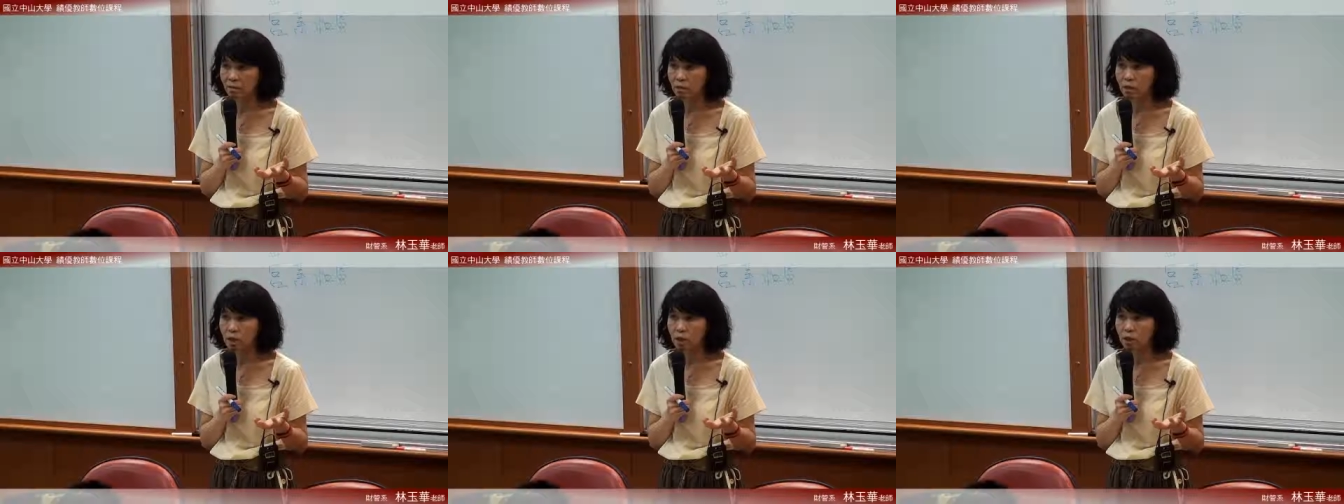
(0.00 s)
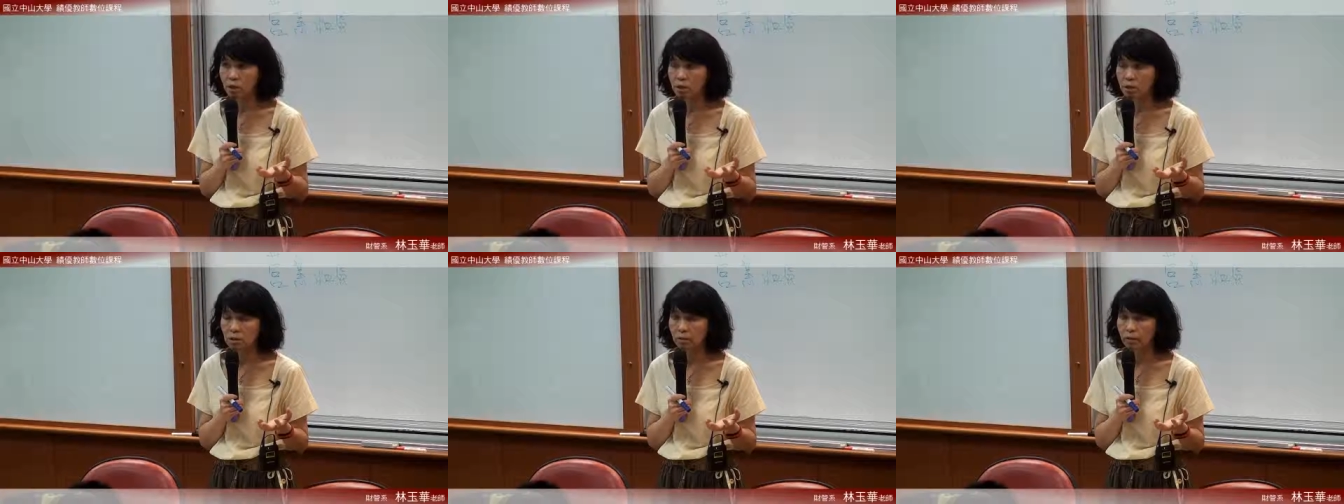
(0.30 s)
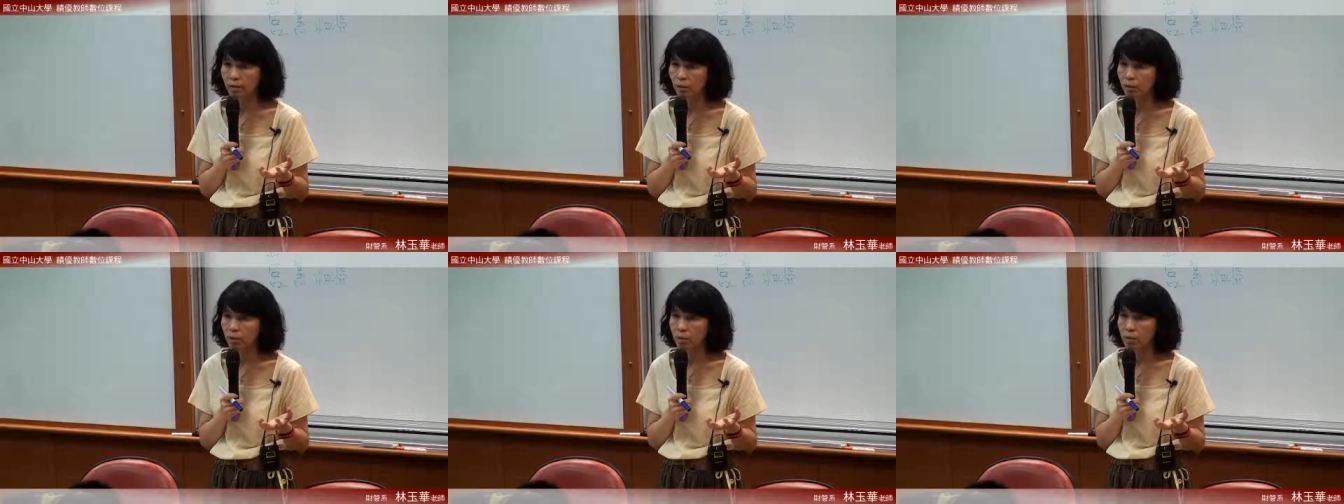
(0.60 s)
承认这个
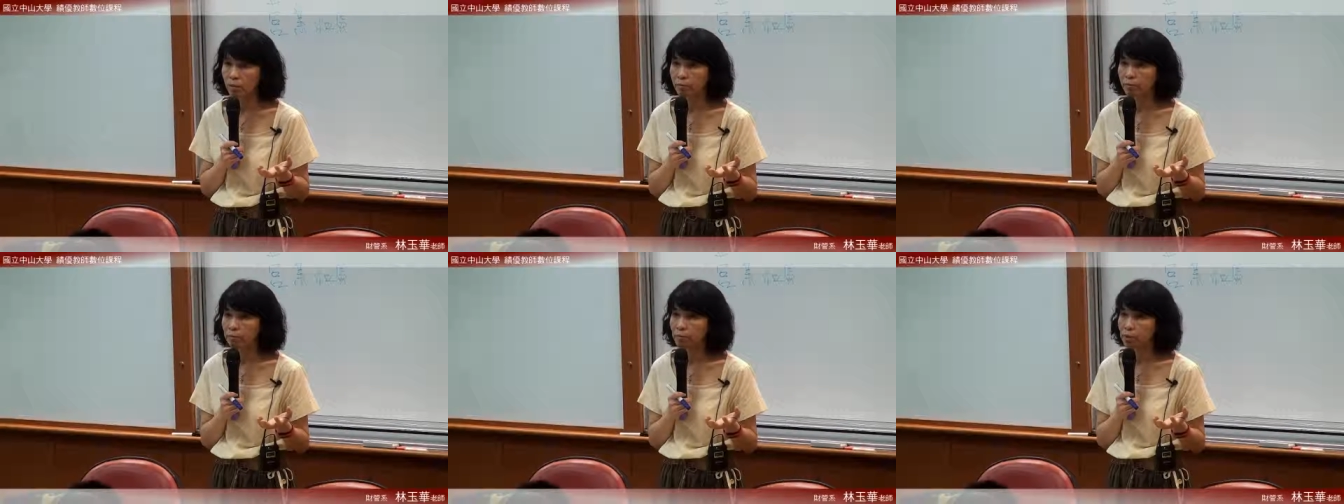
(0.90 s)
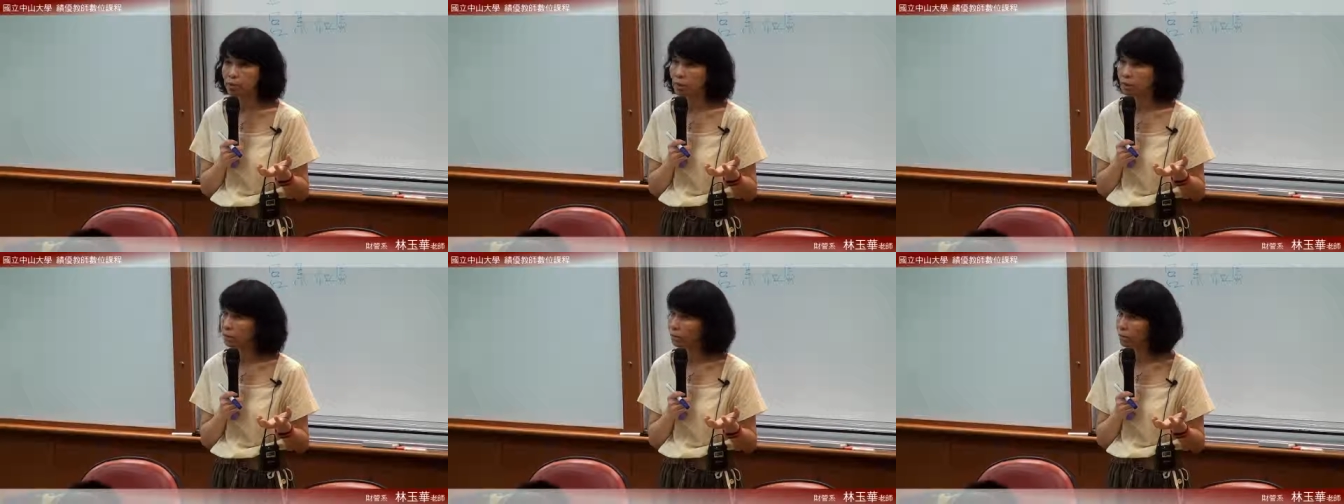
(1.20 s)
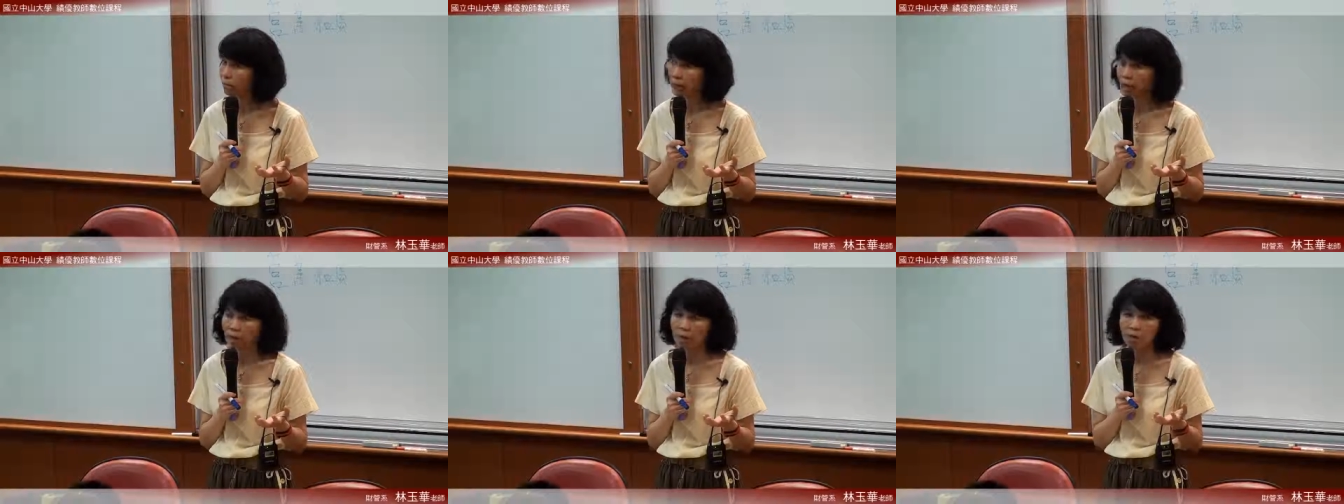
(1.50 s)
费用没有付钱，
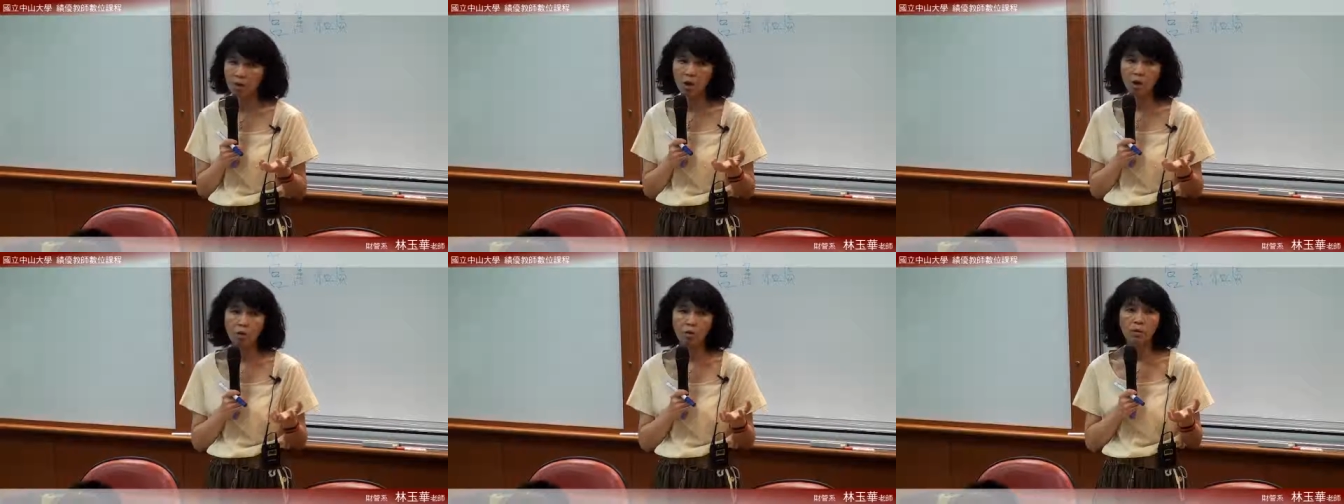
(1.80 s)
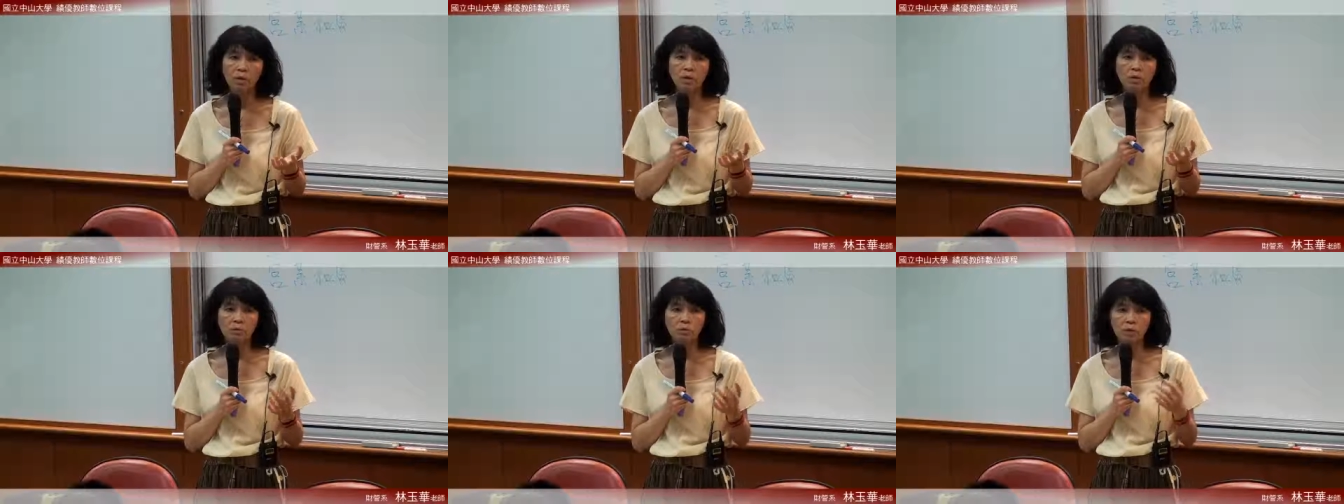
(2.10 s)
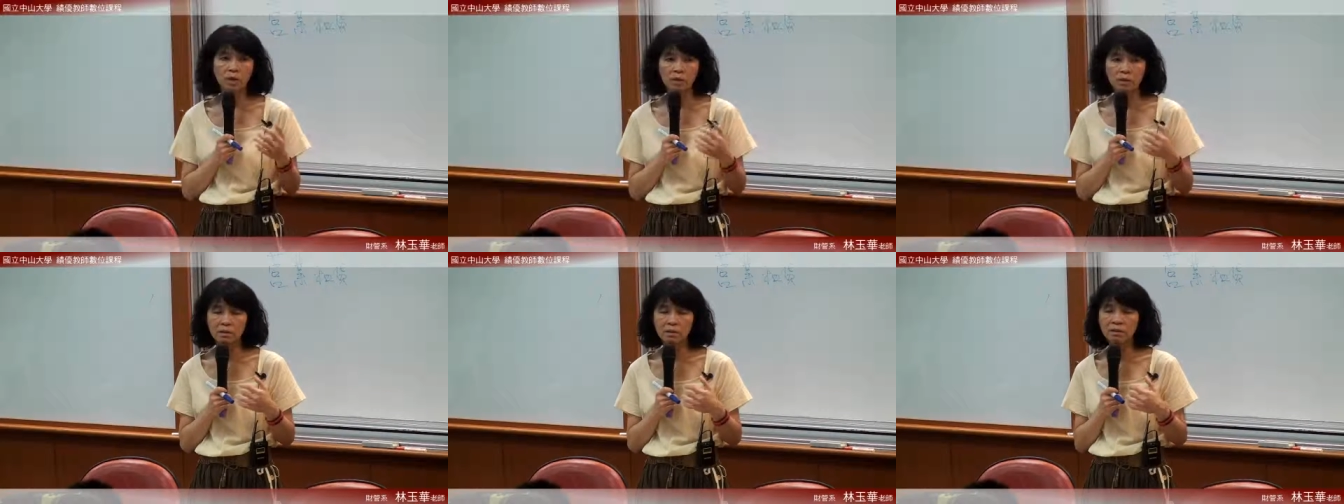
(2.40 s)
没有，
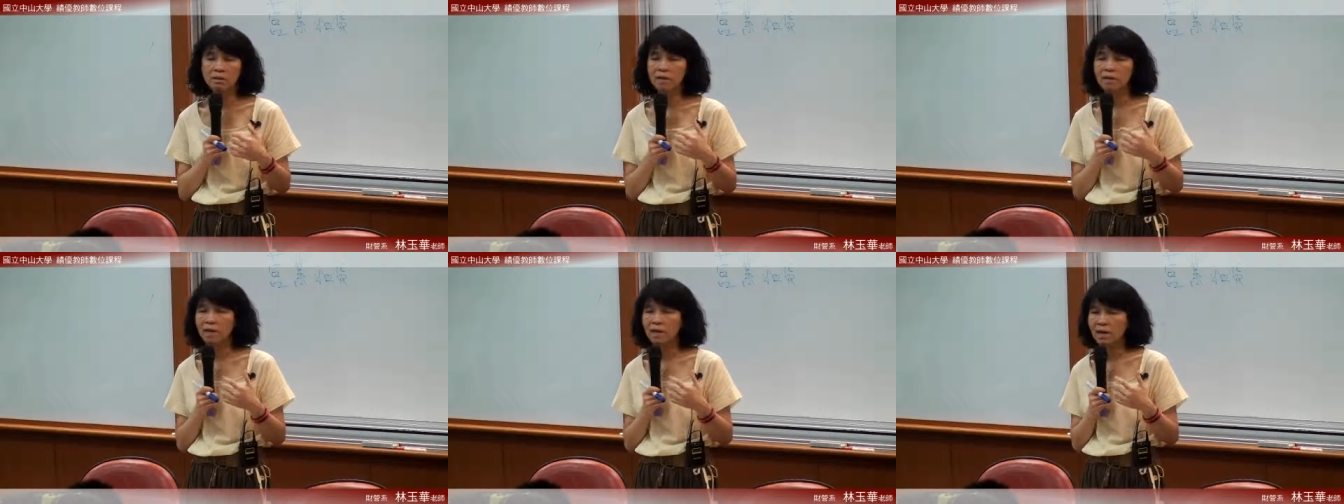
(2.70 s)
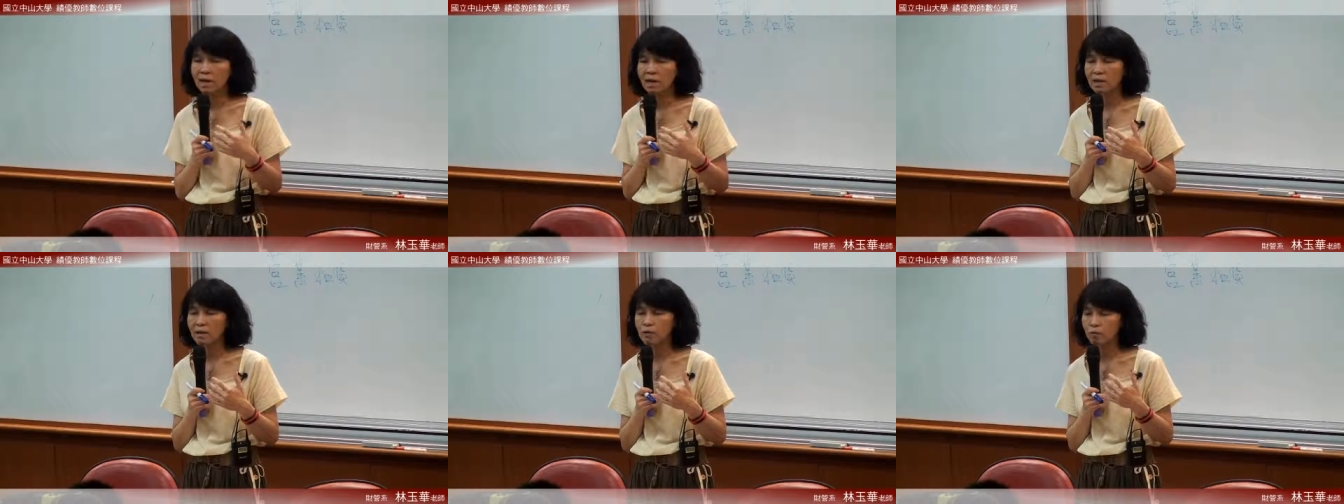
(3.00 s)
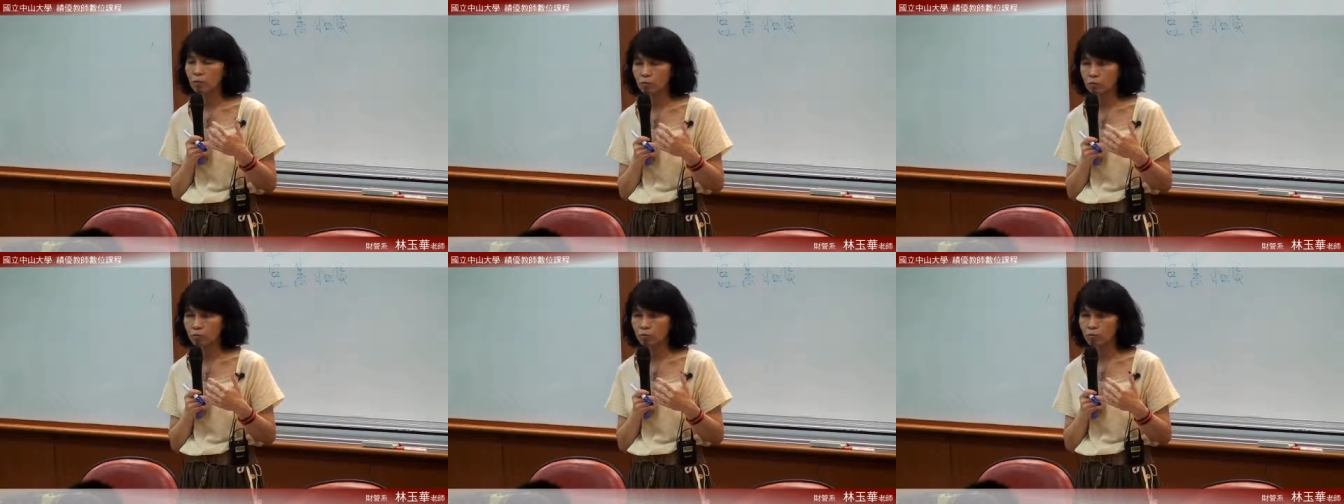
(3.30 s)
所以他是贷
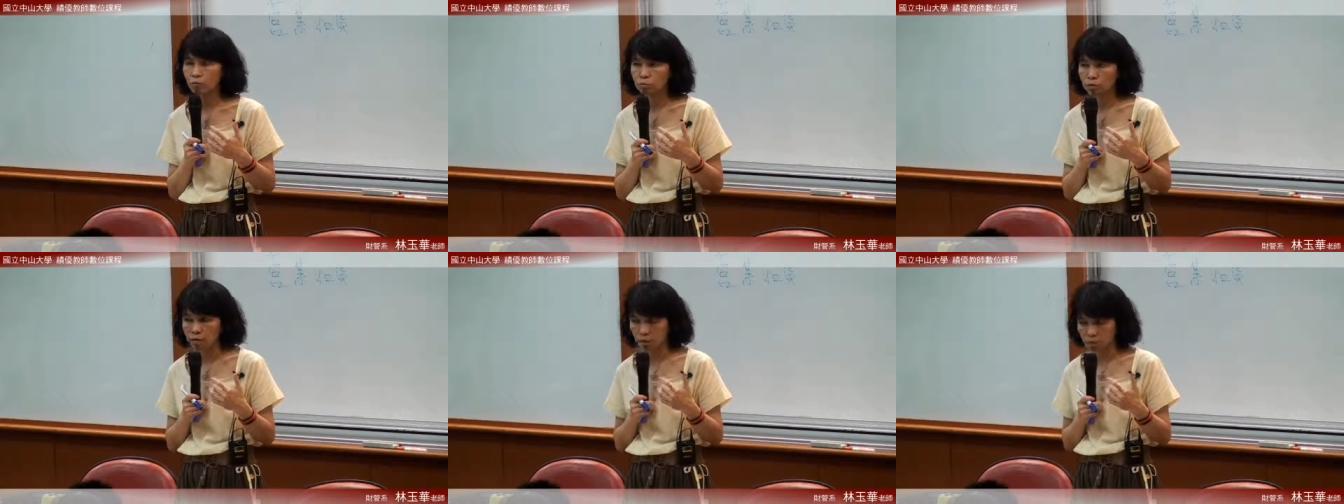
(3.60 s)
租